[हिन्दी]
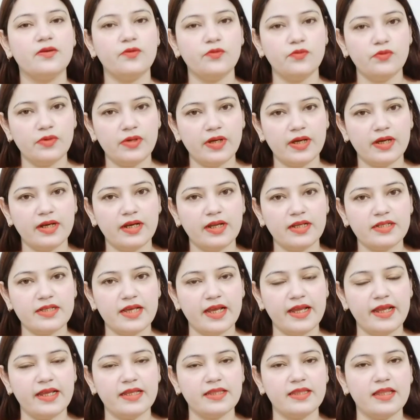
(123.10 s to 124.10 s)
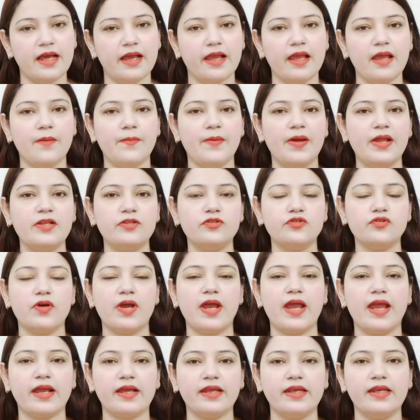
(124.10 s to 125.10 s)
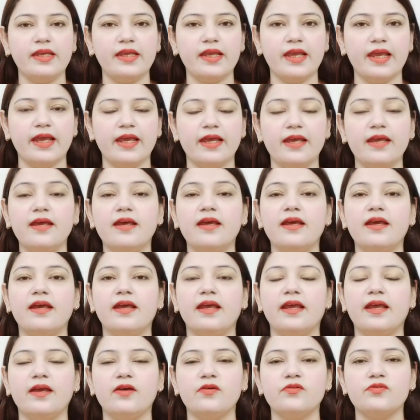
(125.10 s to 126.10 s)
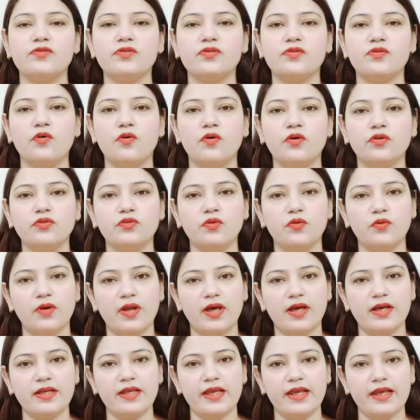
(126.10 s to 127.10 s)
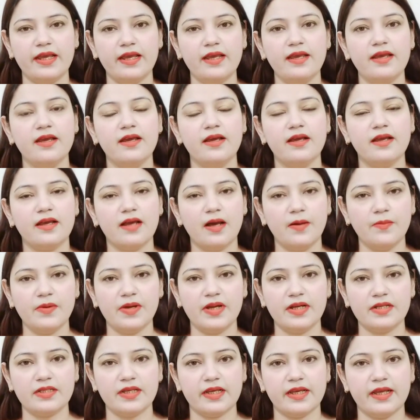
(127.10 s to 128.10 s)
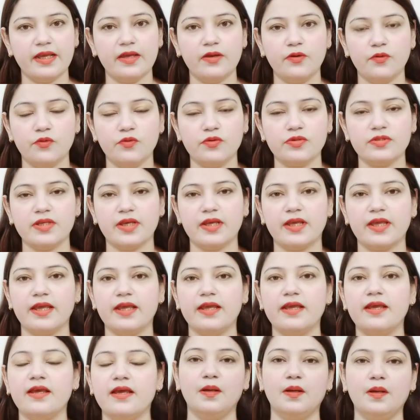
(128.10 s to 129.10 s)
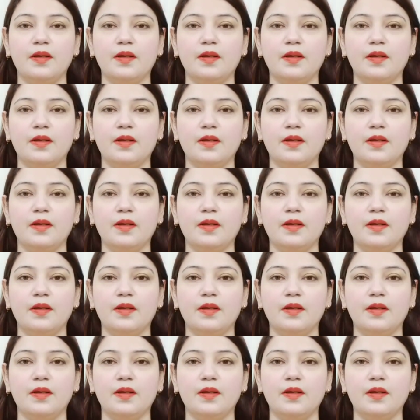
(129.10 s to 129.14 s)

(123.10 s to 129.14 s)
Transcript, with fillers: ज़रूर रखना चाहिए ताकि हमारी जो एक्नी है उसको थोड़ा ये कम कर सके रोक सके